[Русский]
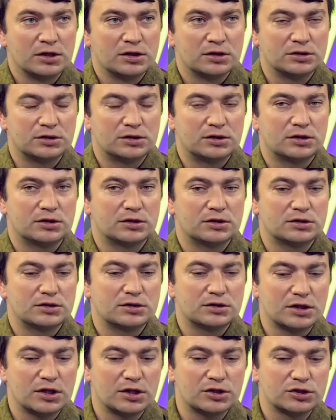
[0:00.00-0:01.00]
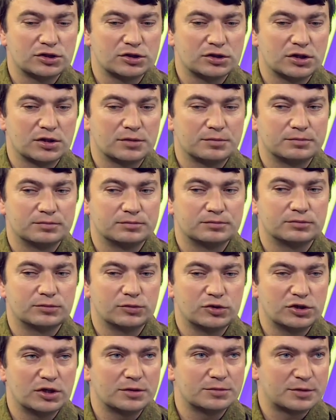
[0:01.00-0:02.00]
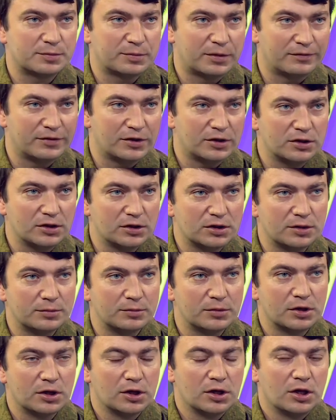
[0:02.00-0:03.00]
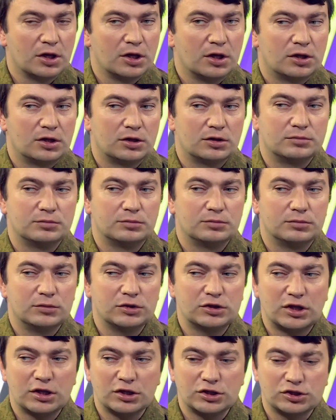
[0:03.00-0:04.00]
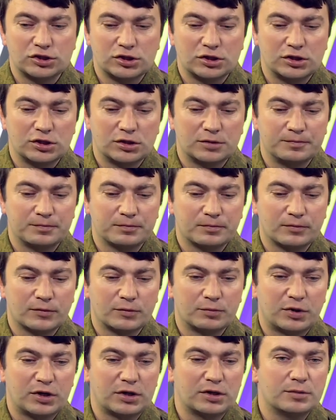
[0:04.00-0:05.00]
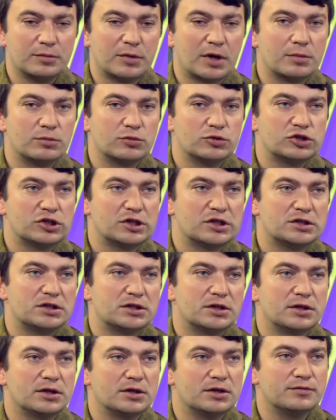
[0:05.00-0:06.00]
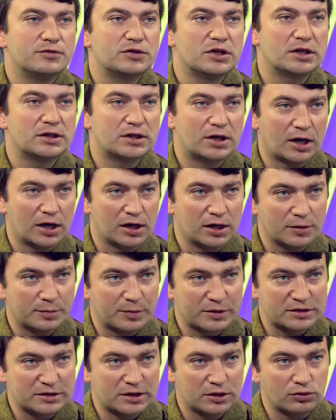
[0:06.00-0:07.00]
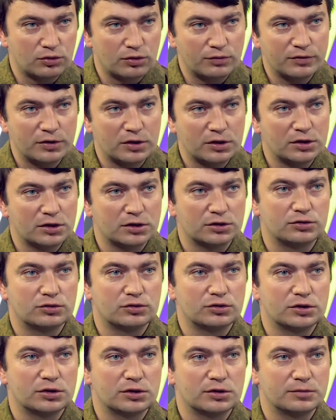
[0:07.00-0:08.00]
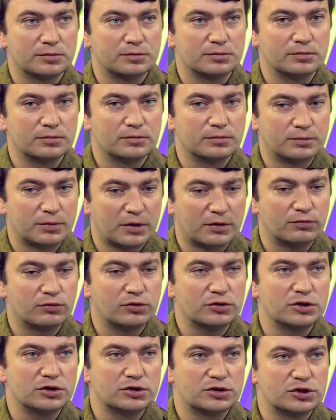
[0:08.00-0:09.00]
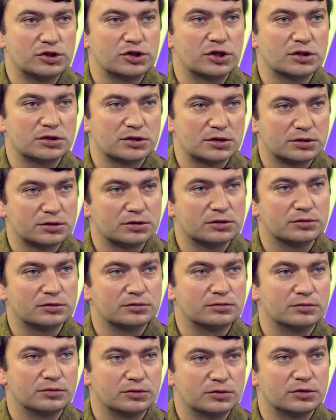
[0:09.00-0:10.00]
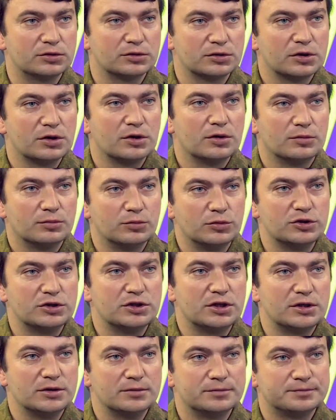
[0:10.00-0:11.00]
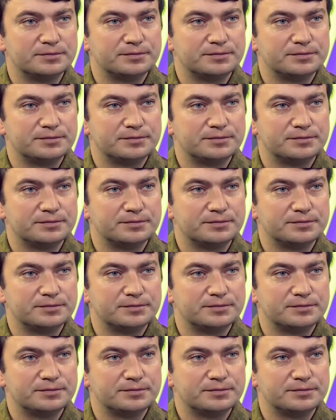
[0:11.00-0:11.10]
Это с Керченским музеем-заповедником. А, мы также принимаем участие и в театральных постановках, которые проводит сейчас э, вот, музей.